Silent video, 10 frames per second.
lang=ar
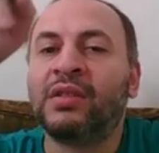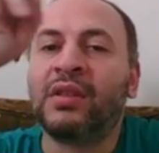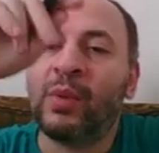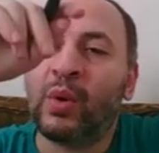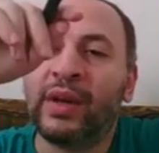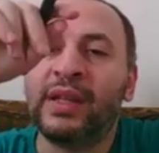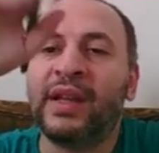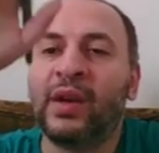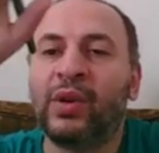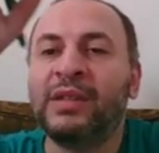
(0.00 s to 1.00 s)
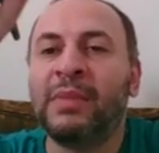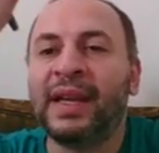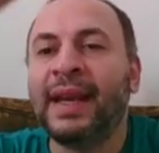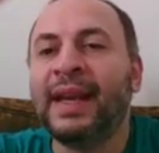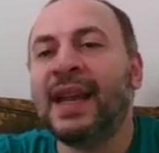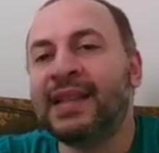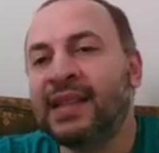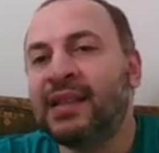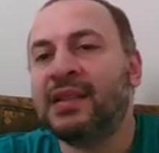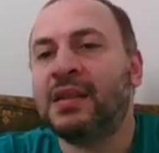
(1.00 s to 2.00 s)
اكتر من الوريد الوريد ميال
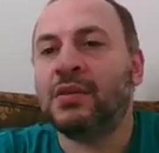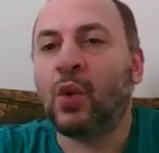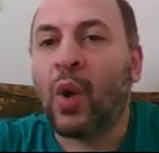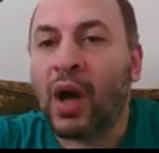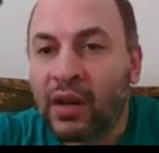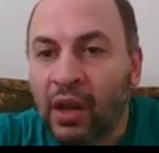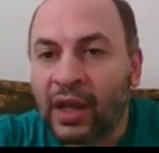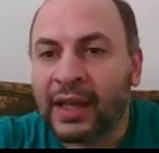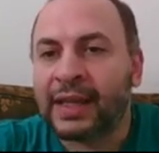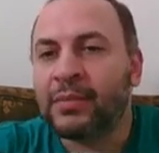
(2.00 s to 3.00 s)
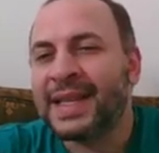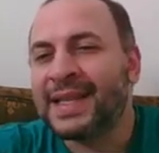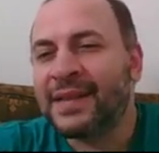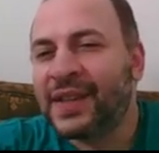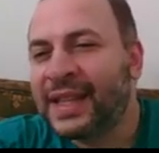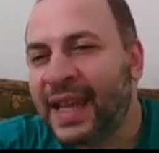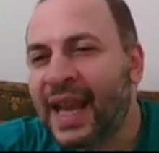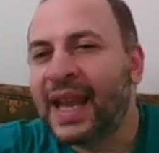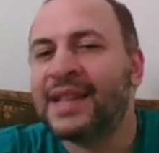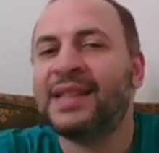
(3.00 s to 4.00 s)
للاسيديتي هو الكلاين بس في
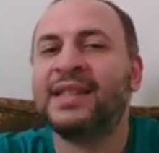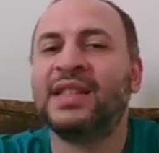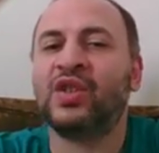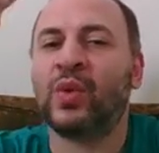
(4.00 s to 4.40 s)
اتجاه الاسيديتي